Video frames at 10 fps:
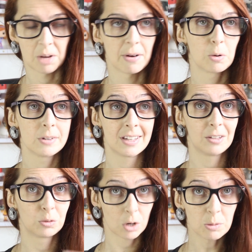que é uma coisa
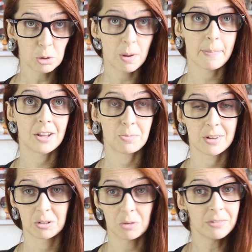que todo mundo me pede,
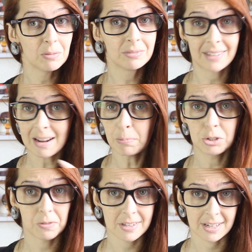mas eu não tenho
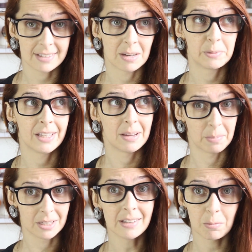tempo de fazer, até porque a
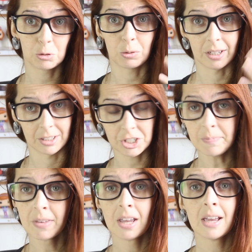demanda é muito grande,